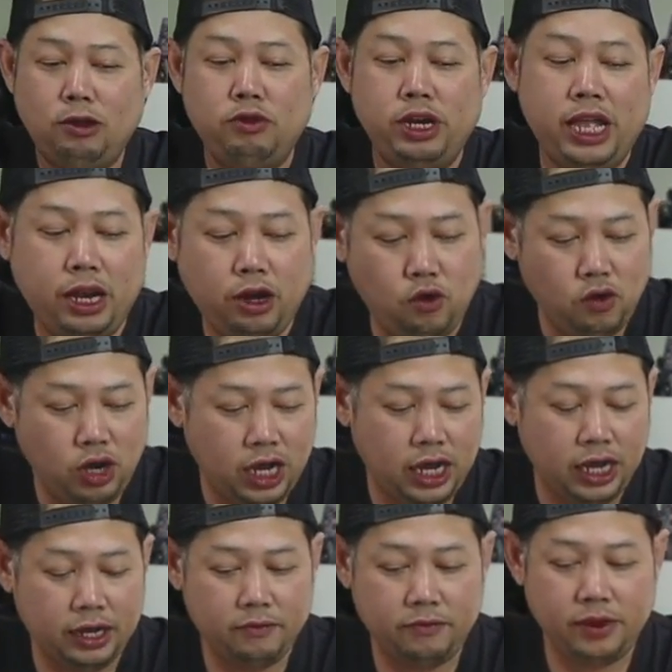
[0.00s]
ให้ตรงนี้ให้ดูเล
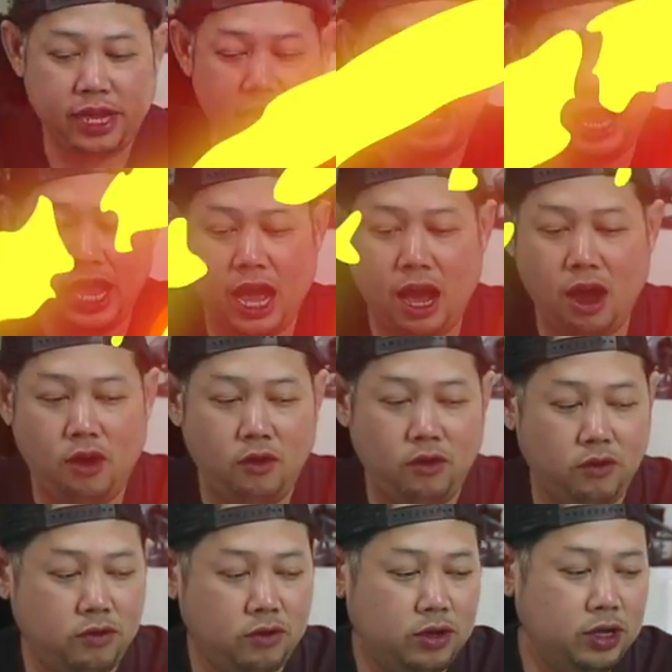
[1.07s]
ยเปียว
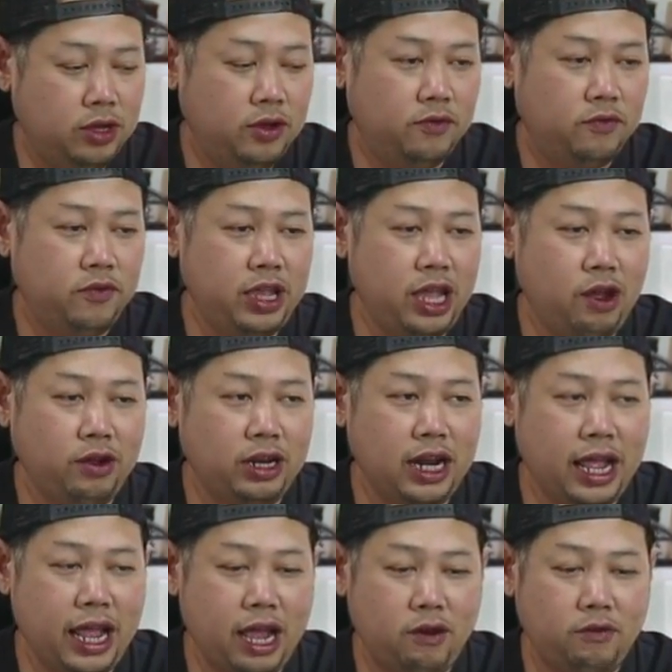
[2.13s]
เปียวอีก
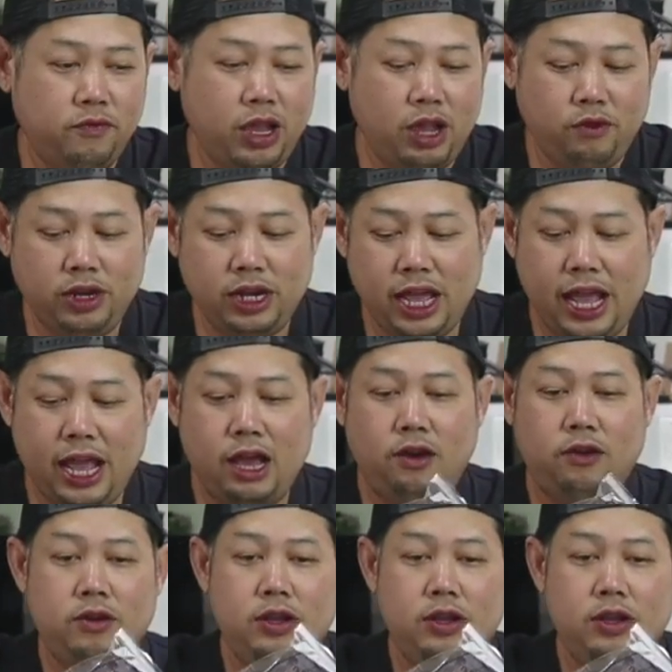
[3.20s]
แล้วเปียวอีกแล้ว